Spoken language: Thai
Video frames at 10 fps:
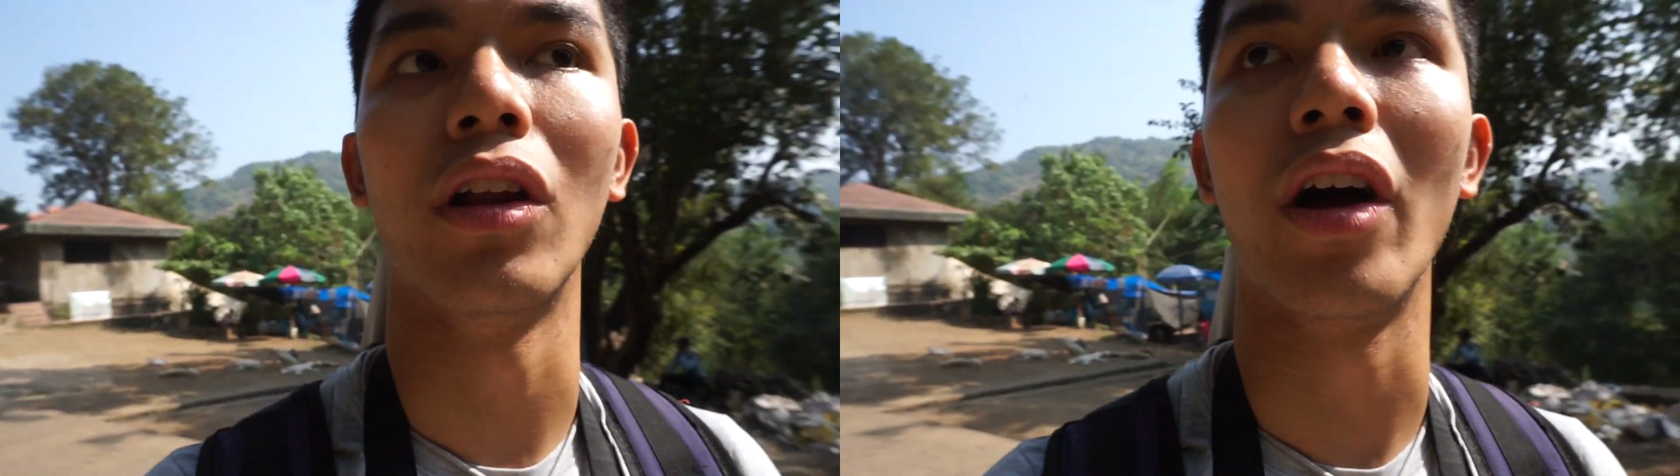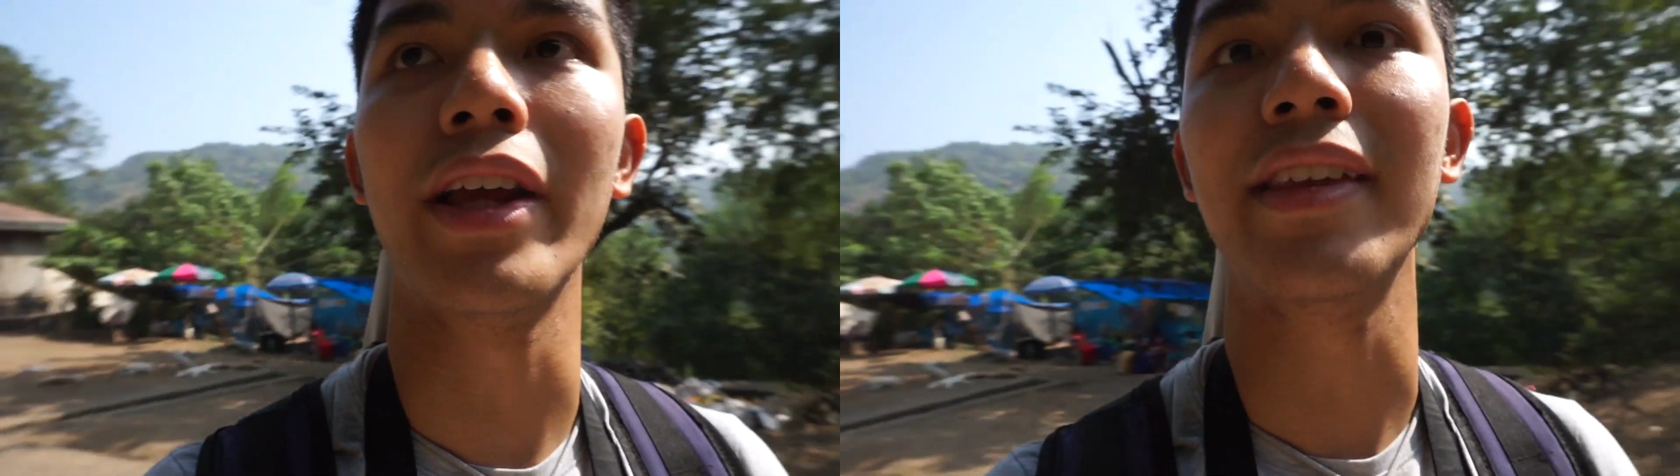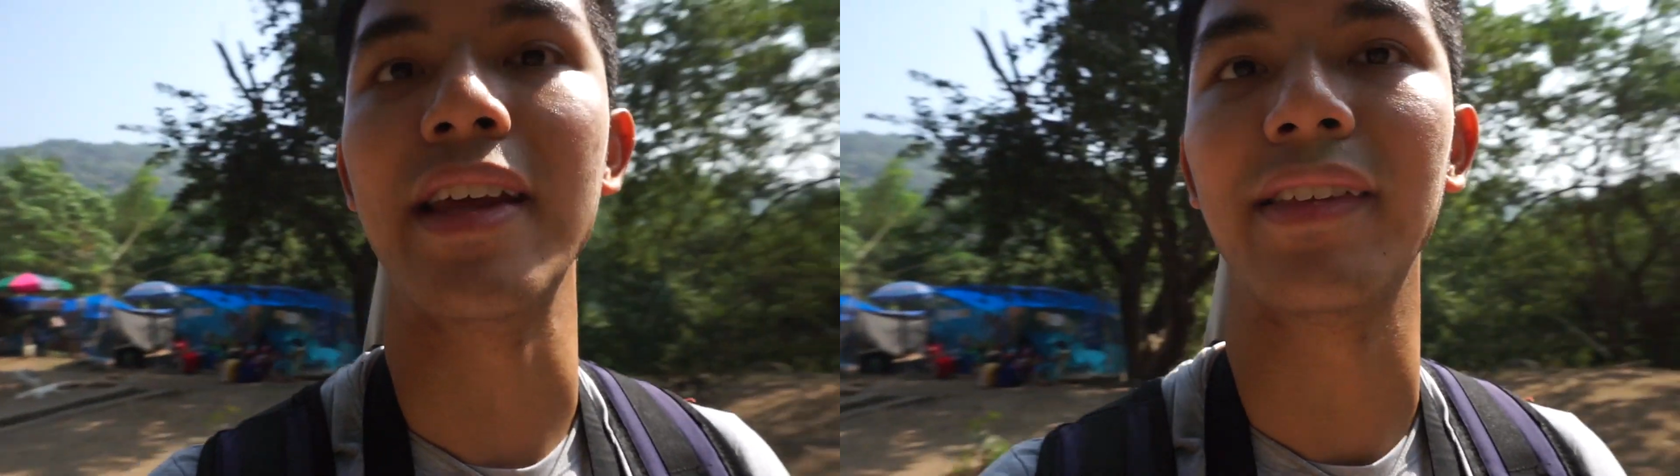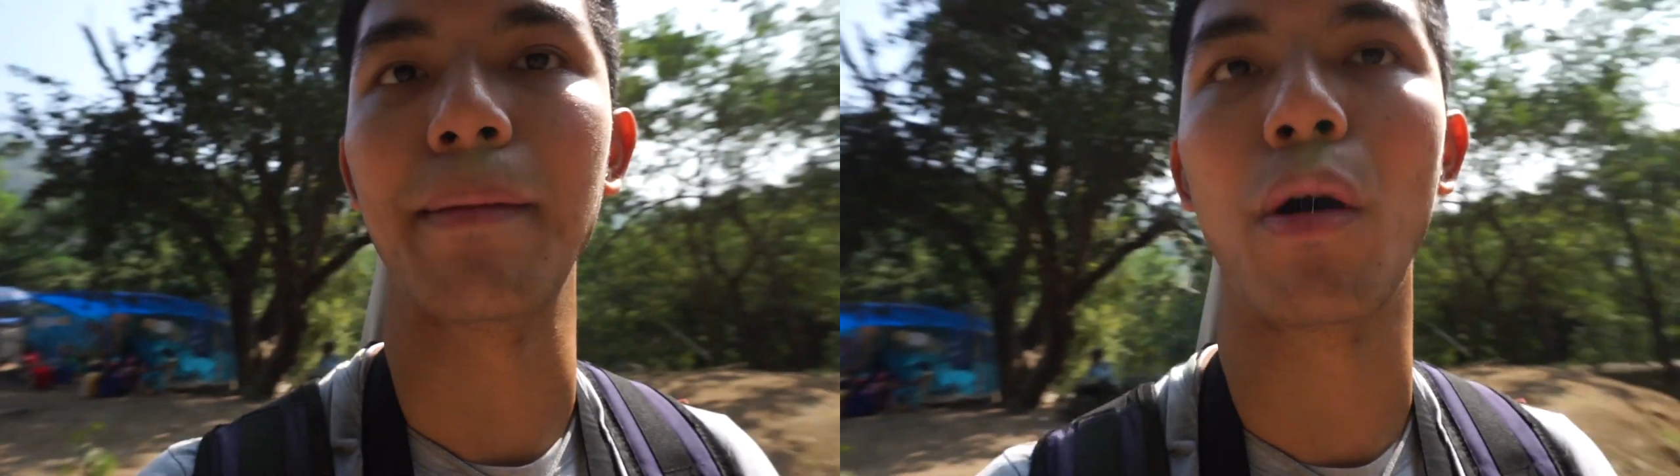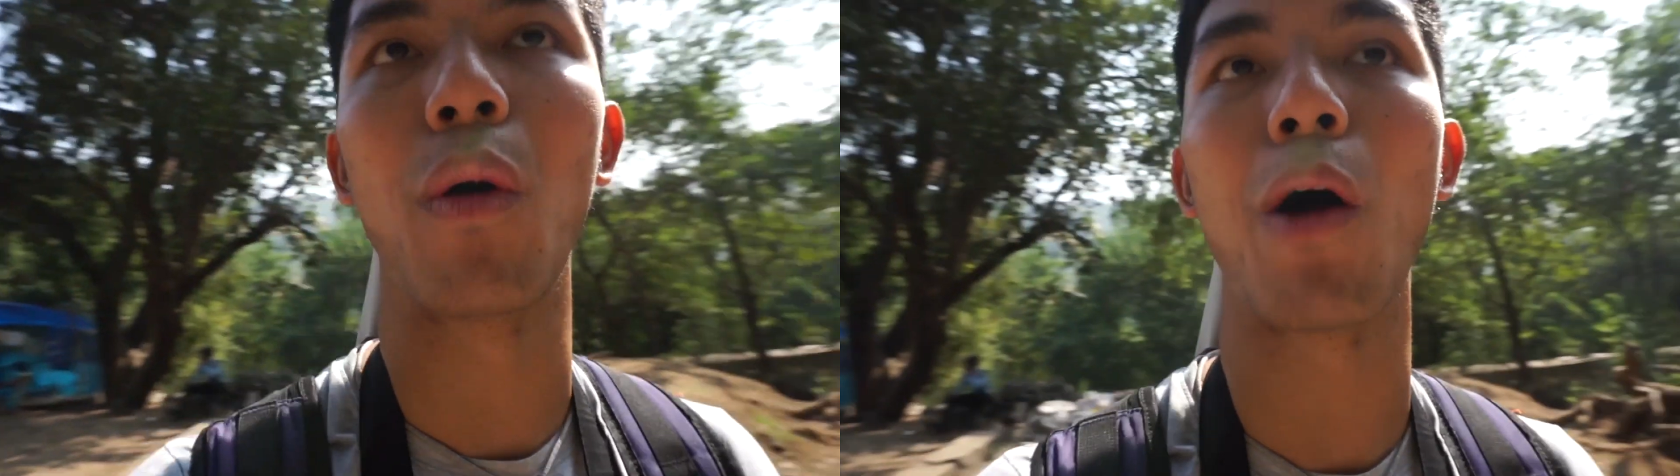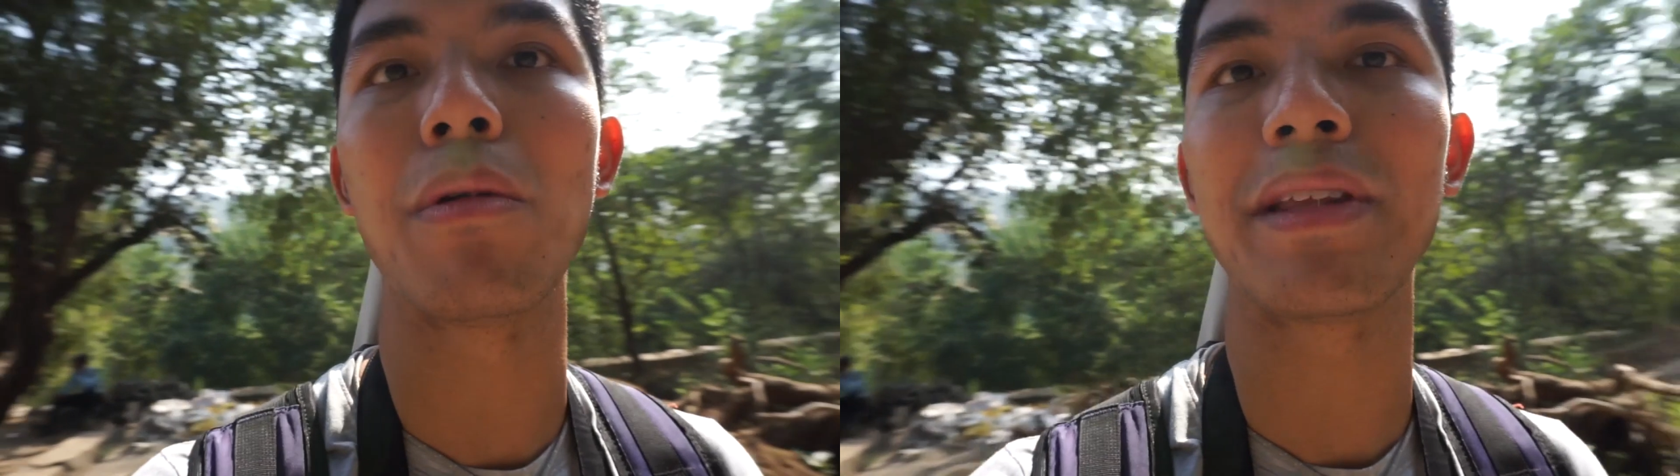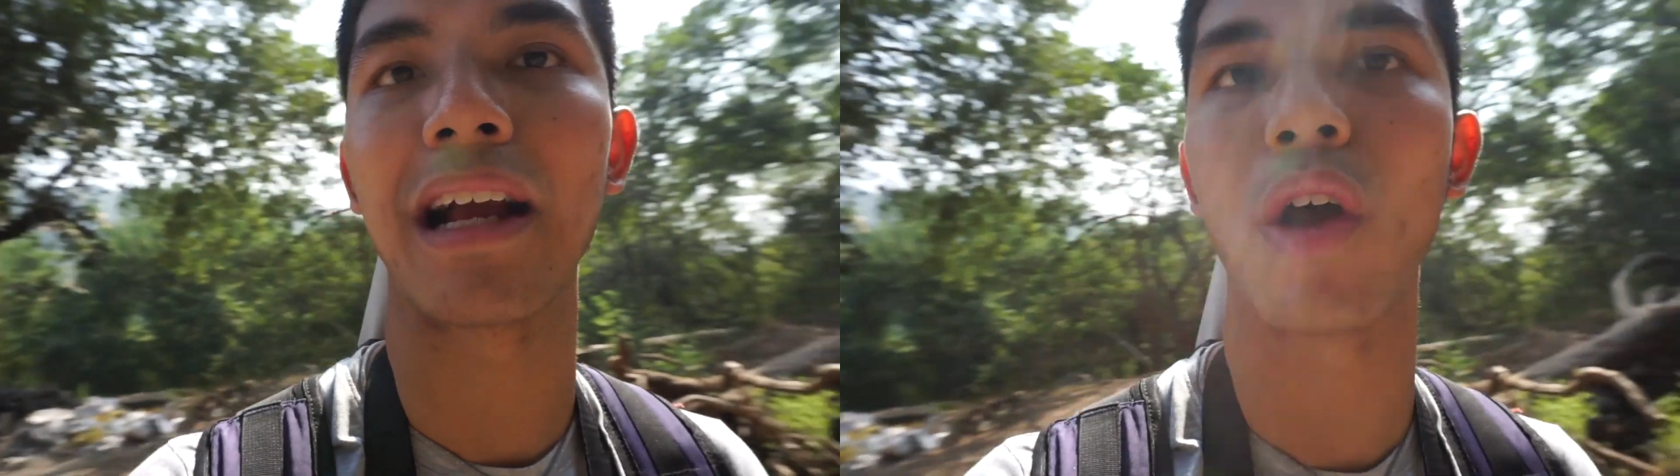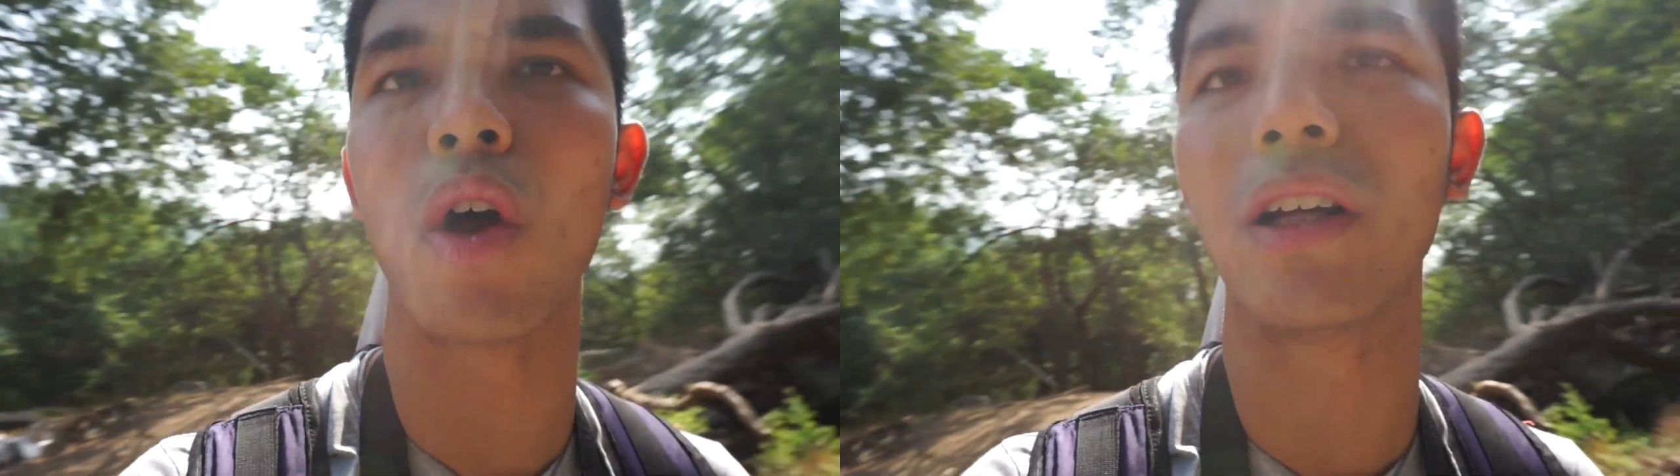240 เพราะว่าเขาไม่มีตั
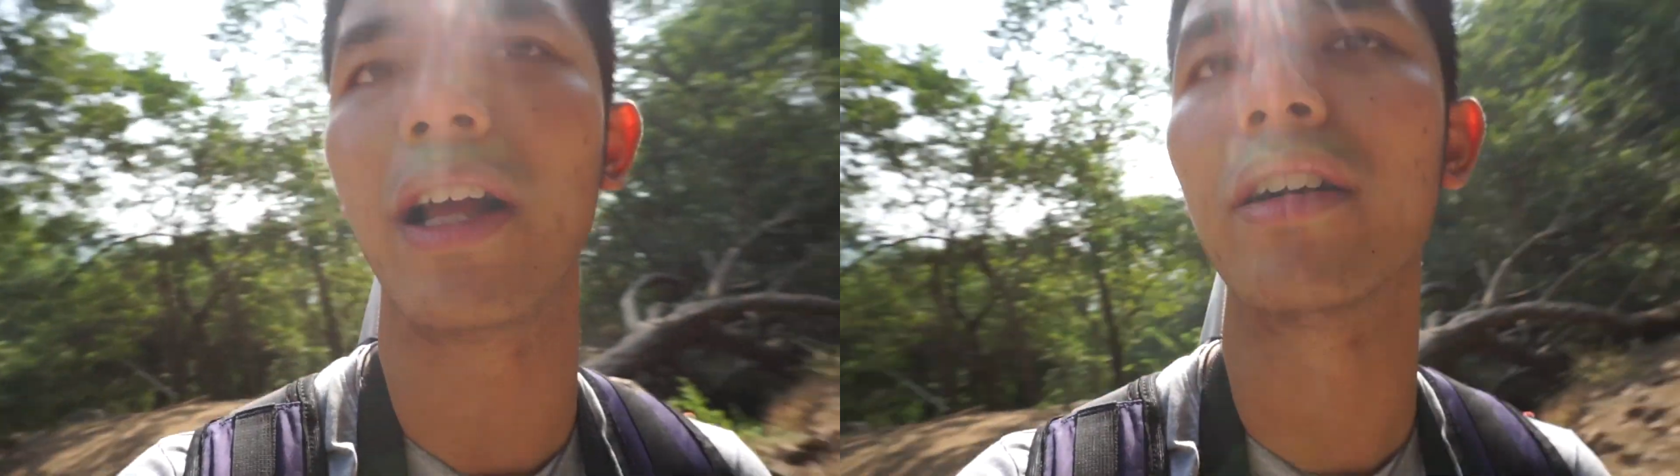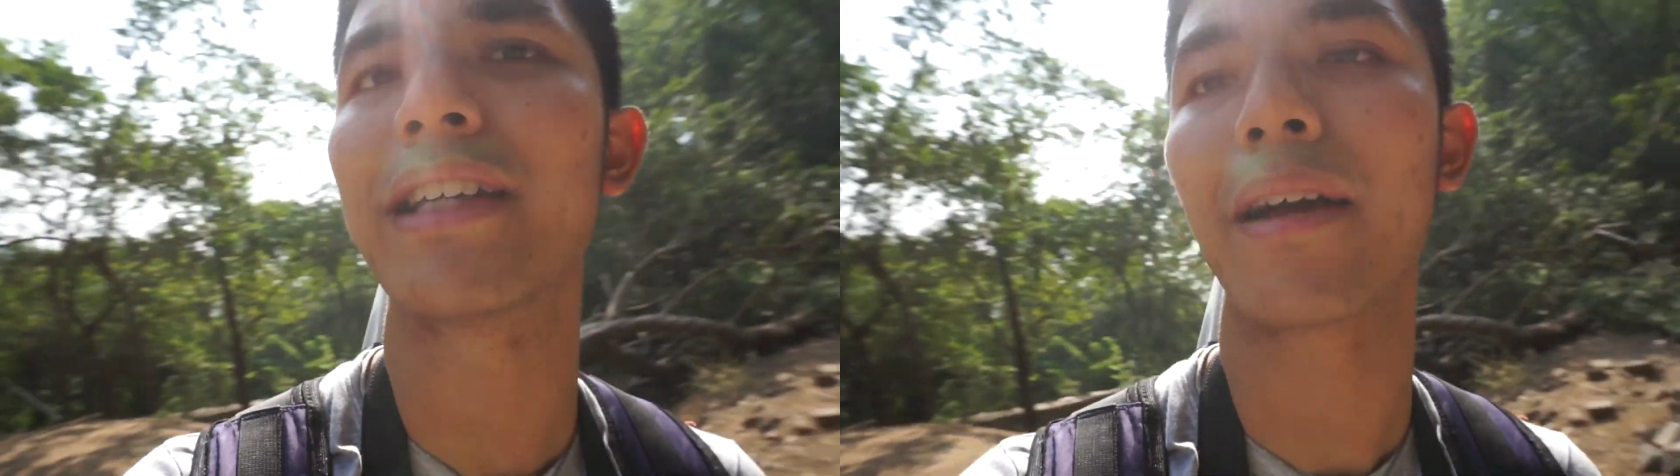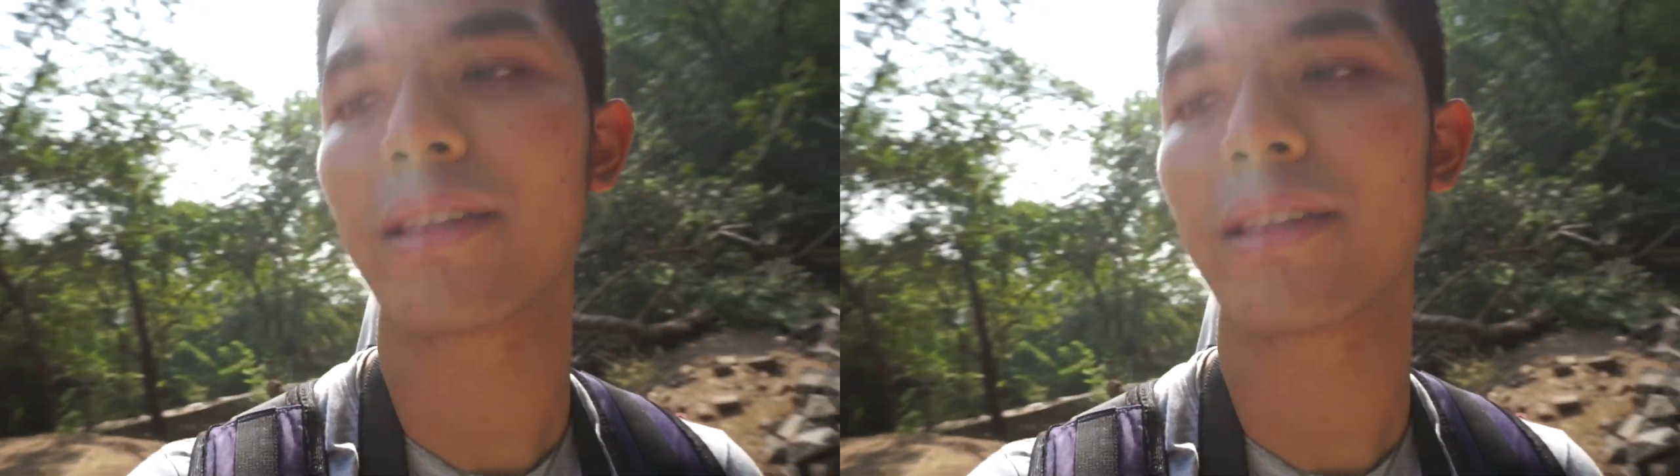งทอนก็เลยเออช่าง